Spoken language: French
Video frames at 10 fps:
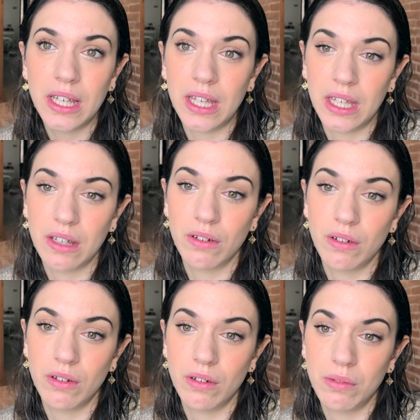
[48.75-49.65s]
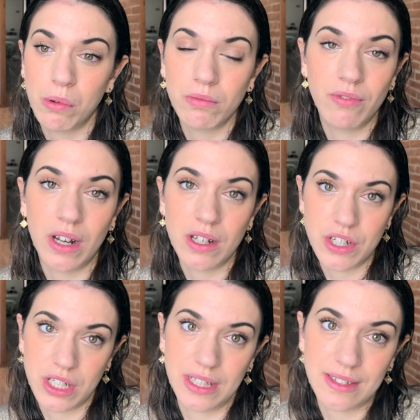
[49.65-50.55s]
Et bon, voilà,
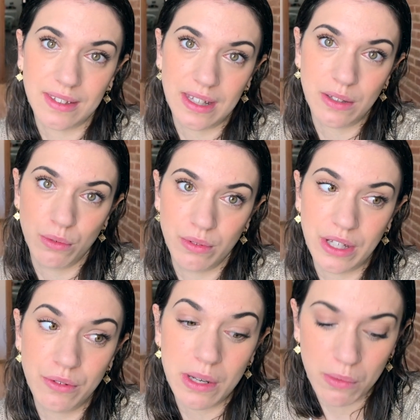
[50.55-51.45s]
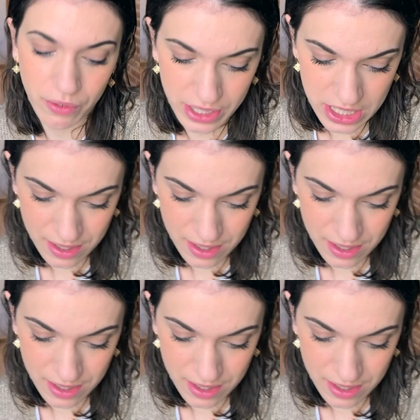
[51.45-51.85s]
j'ai décidé d'annuler mon voyage,